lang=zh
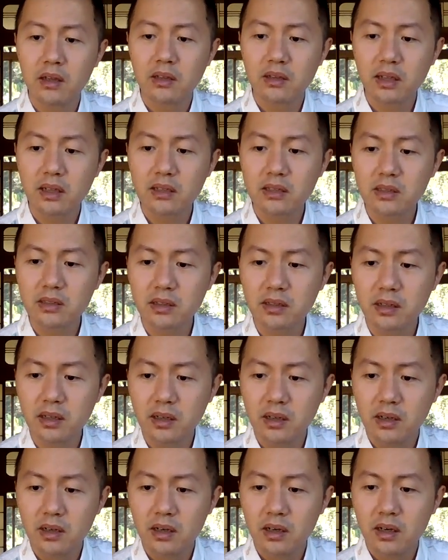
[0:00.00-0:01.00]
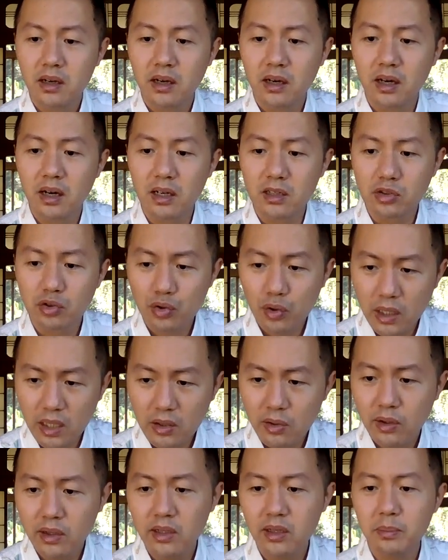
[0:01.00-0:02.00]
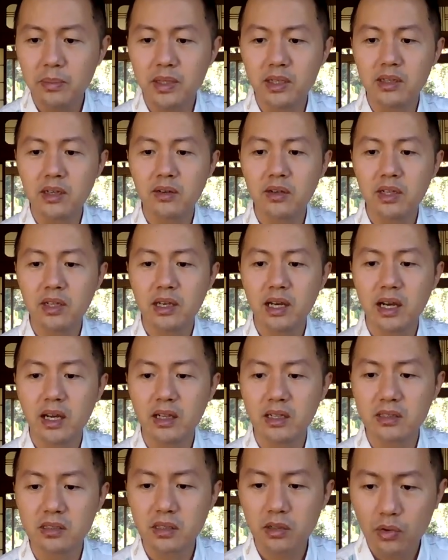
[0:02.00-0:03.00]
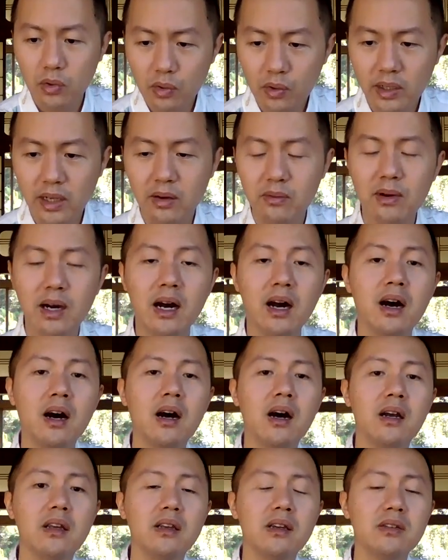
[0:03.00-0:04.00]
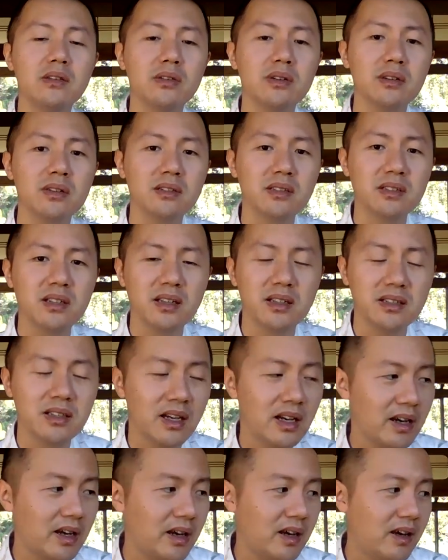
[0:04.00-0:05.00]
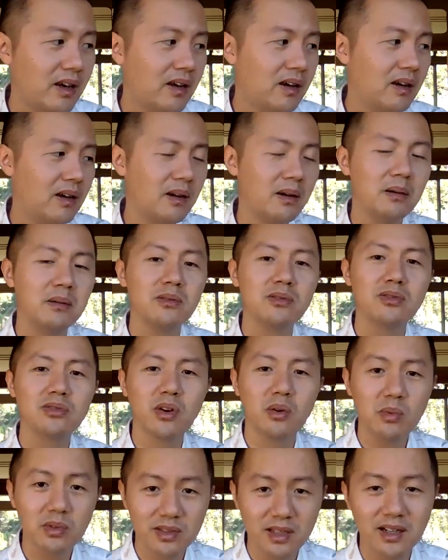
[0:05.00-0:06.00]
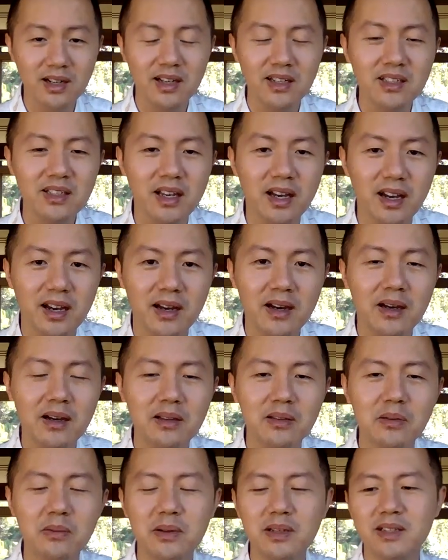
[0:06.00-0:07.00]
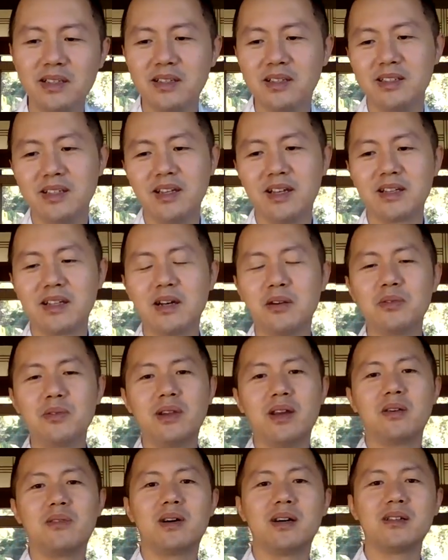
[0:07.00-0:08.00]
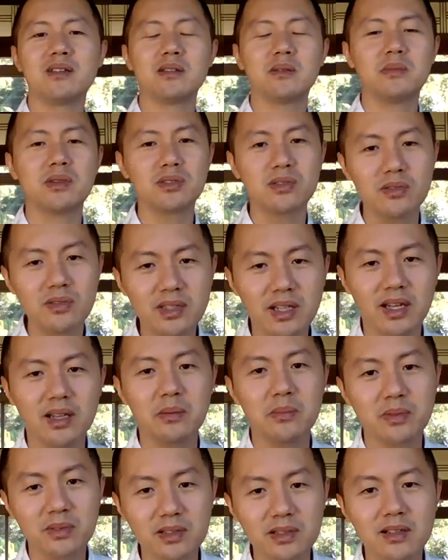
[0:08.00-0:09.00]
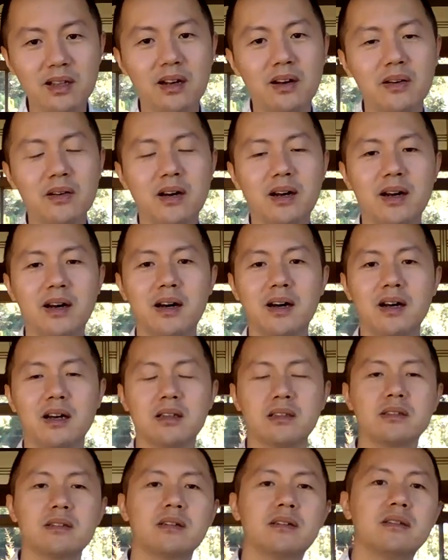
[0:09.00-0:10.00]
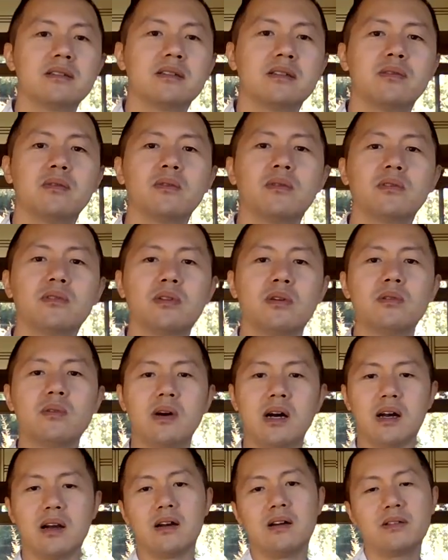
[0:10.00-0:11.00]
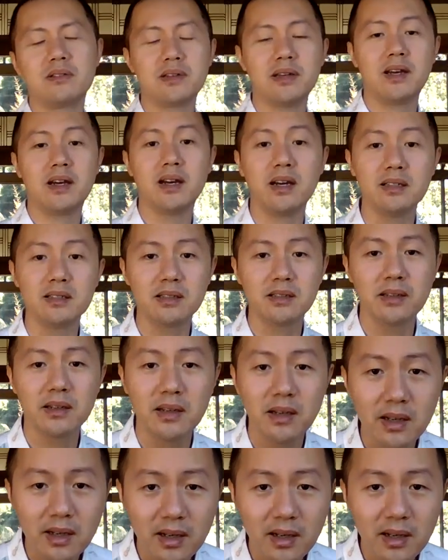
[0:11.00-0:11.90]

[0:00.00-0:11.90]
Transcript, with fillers: 但是。呃，衰退的比较厉害的是互联网啊，也就现在收不上来钱。说以前它互联网是怎么收钱的，不知道啊，这是投广告呢，还是